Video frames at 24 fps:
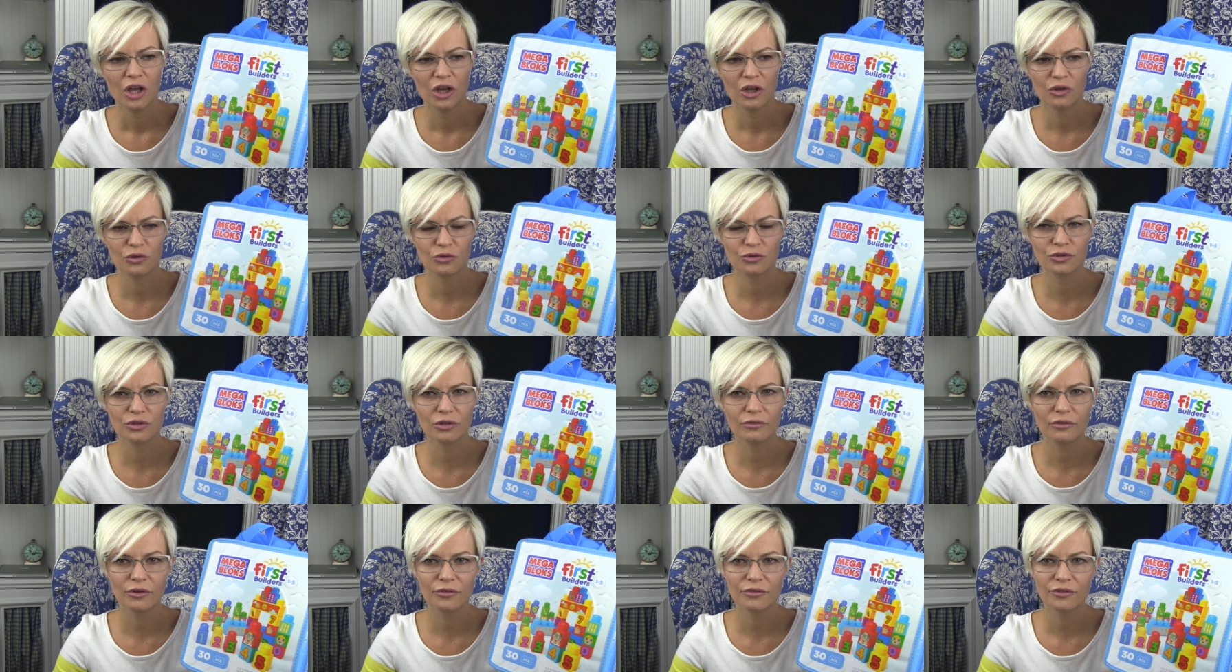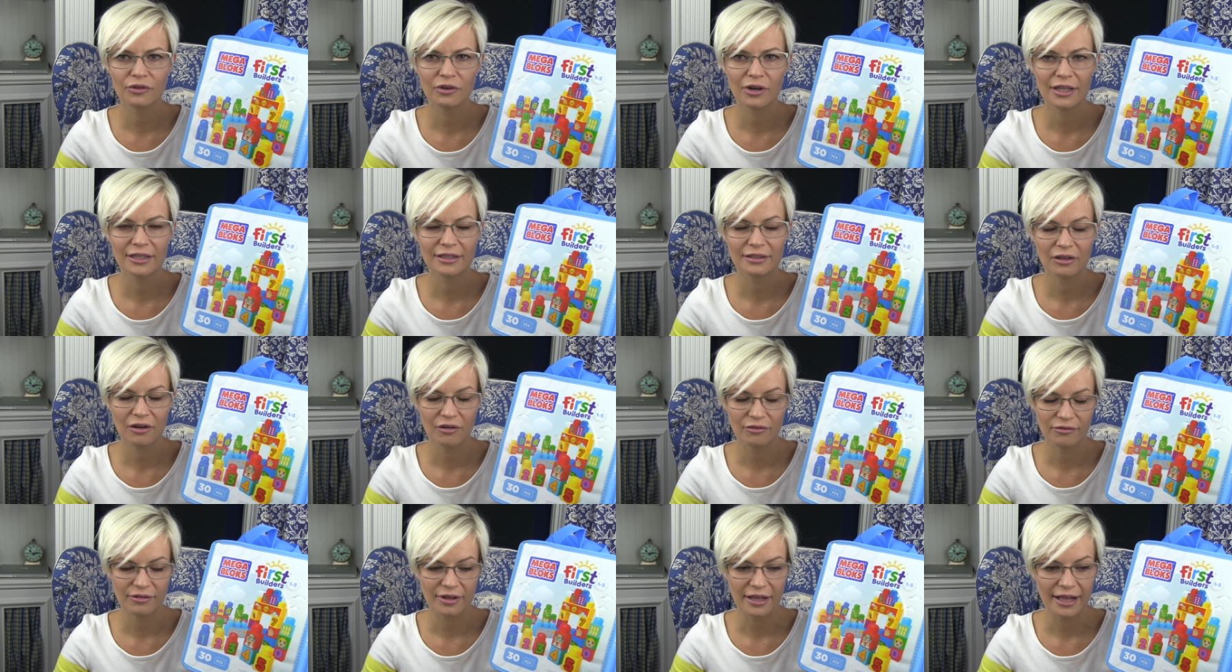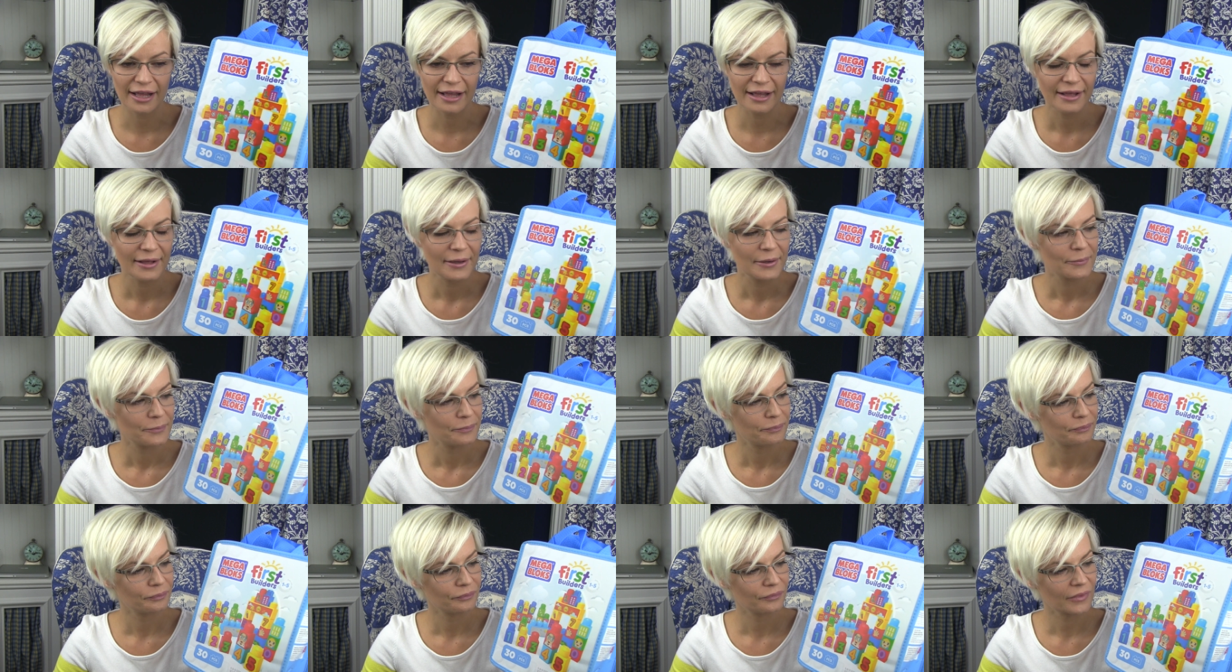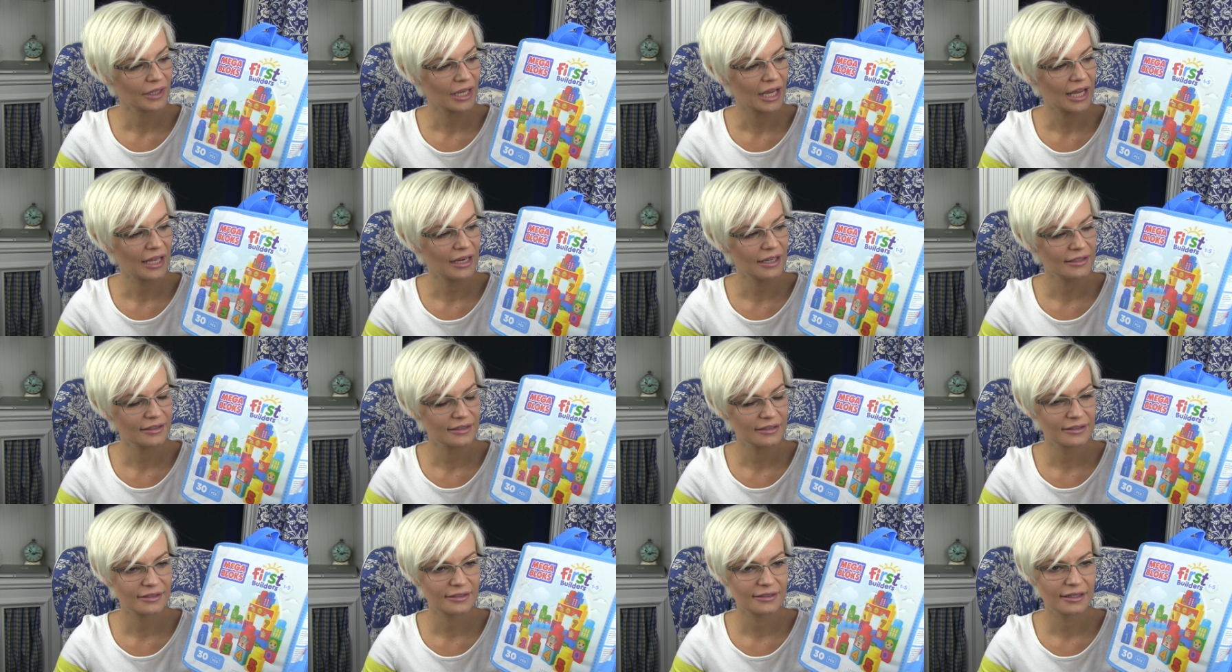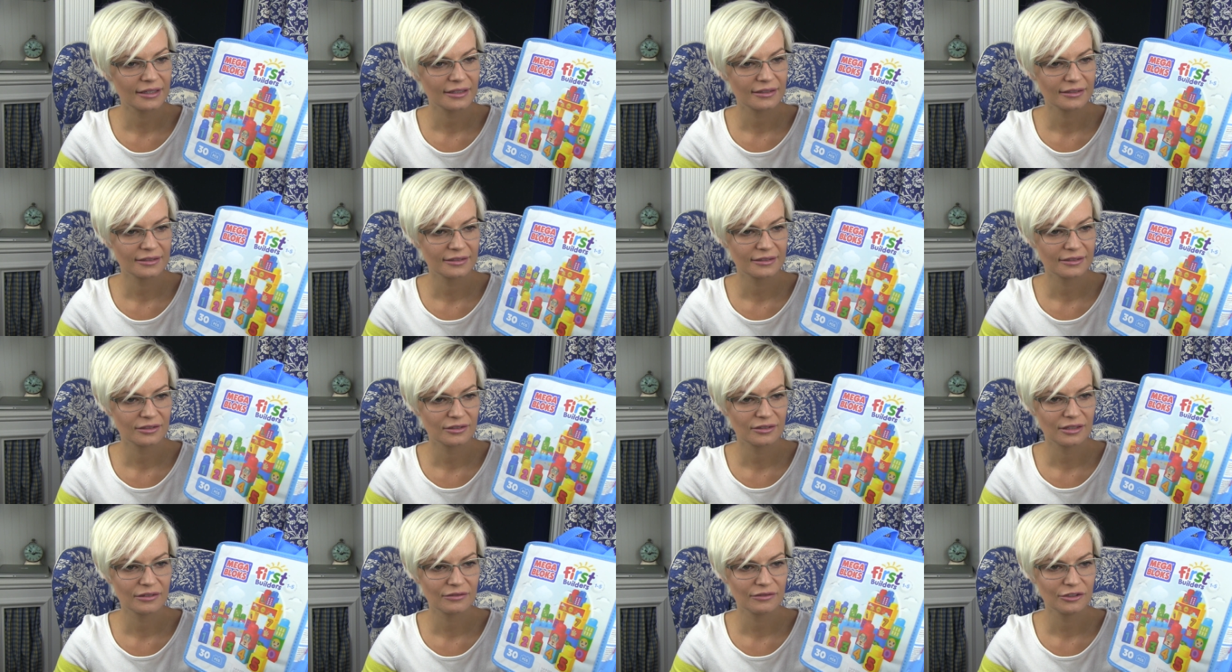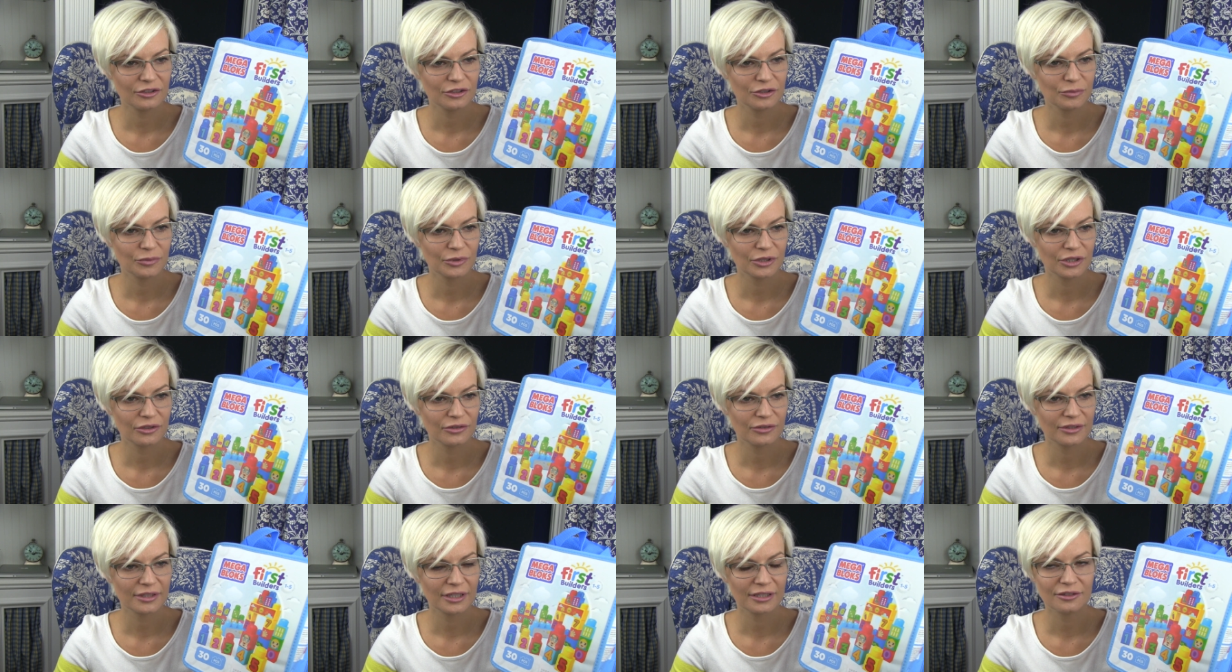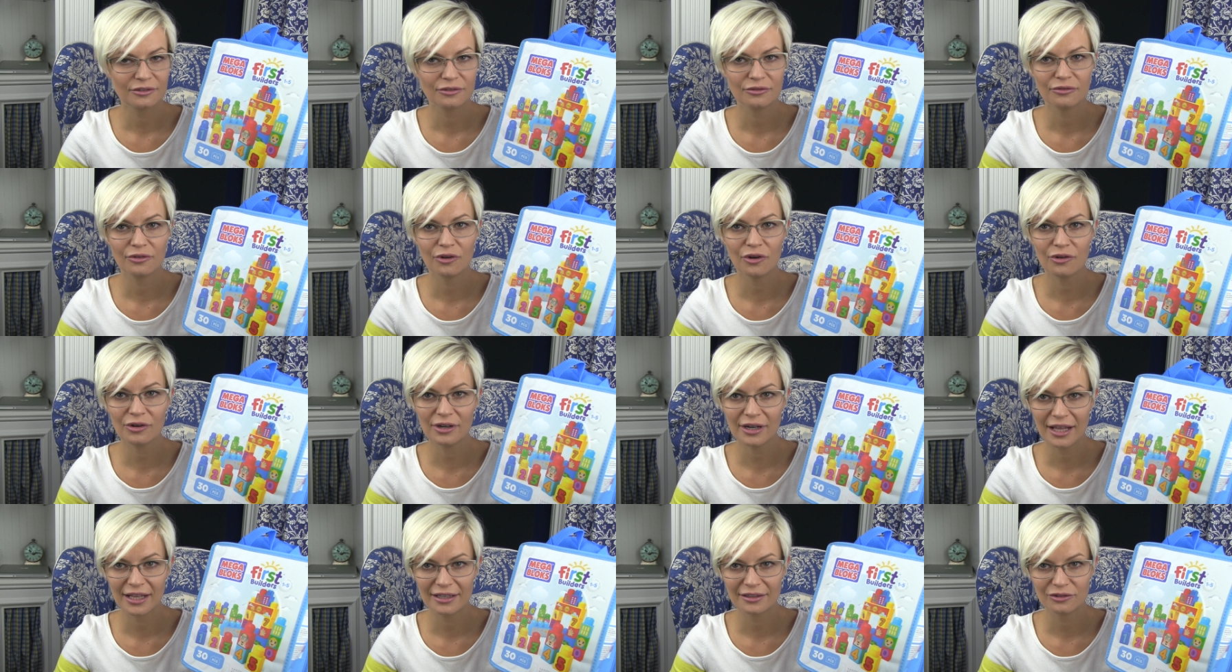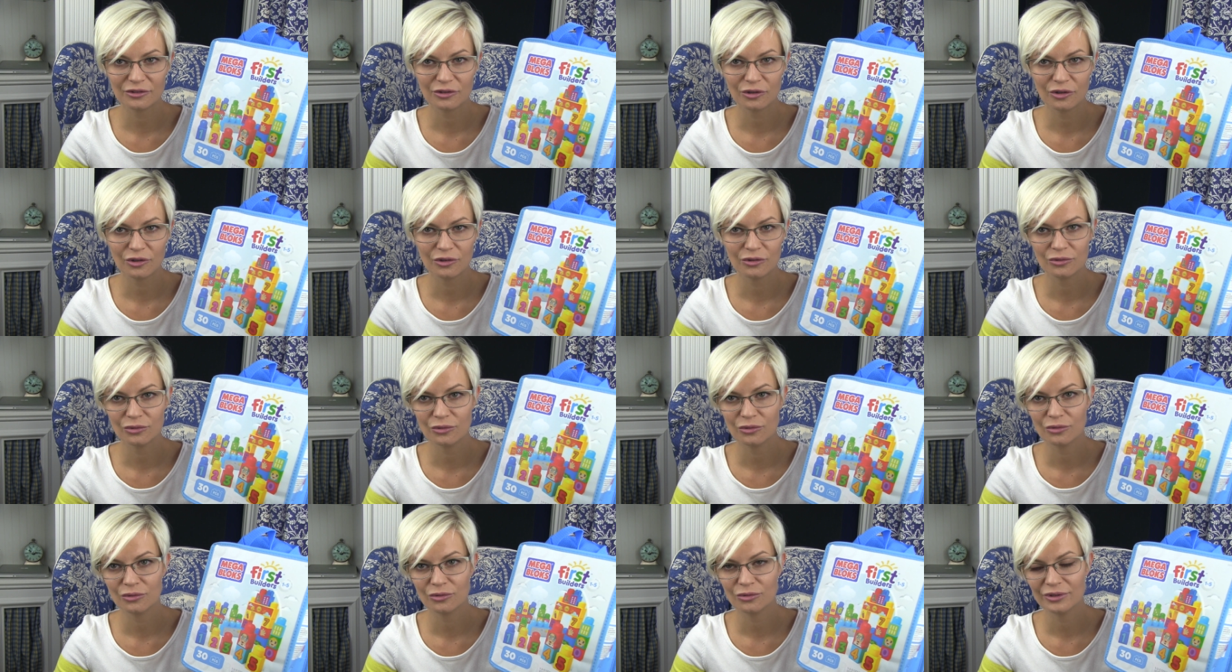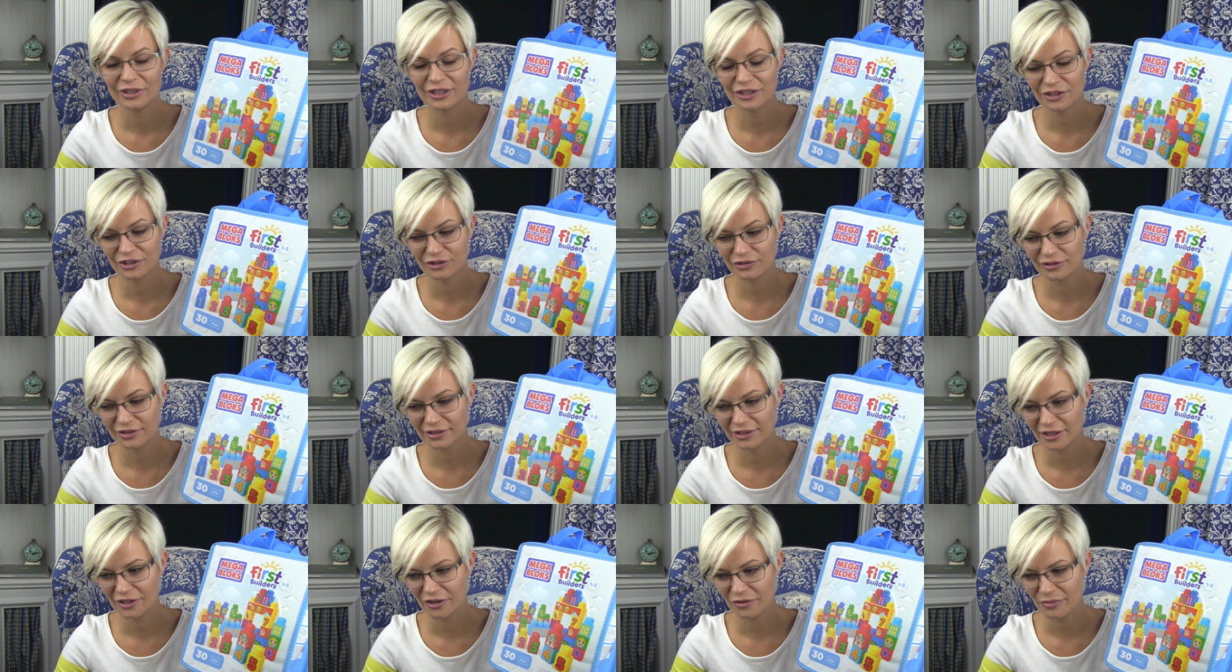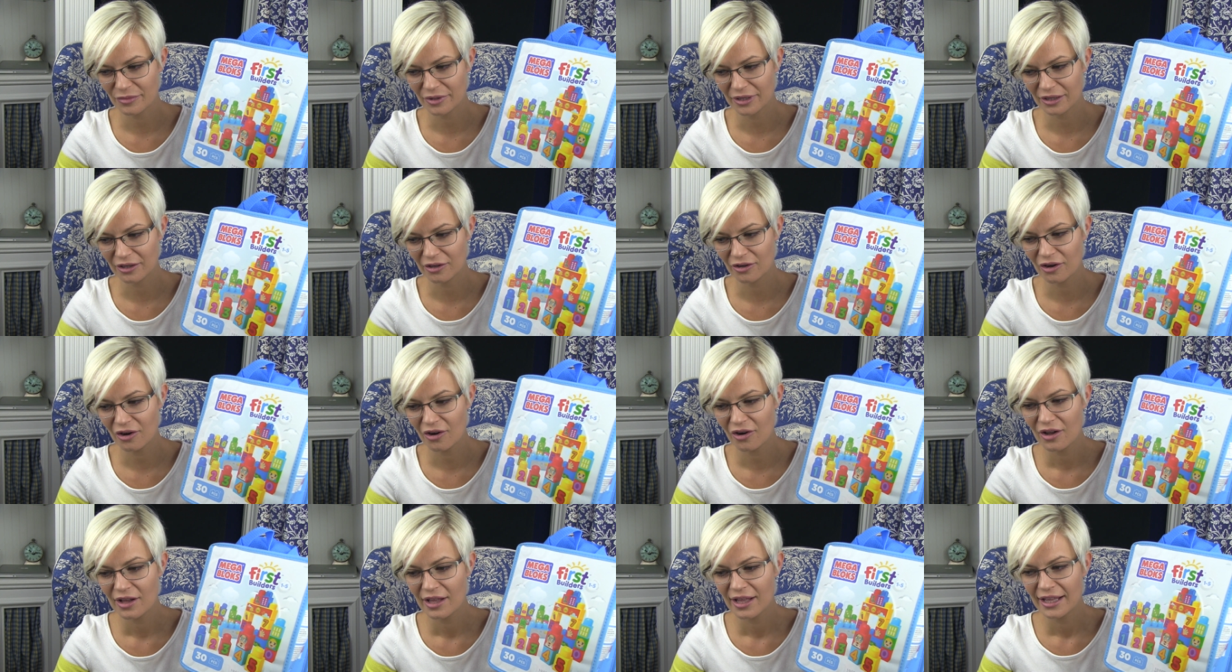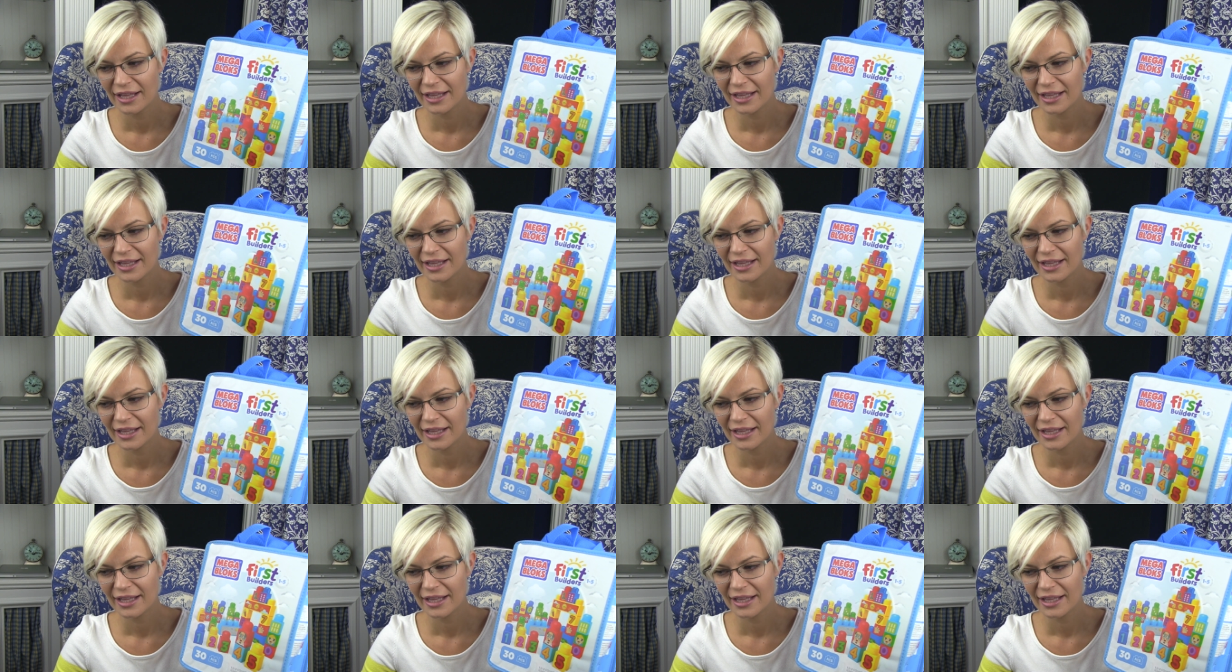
różowo-fioletowe, mm, ale niestety zostawiliśmy je ostatnio w Orlando u naszego znajomego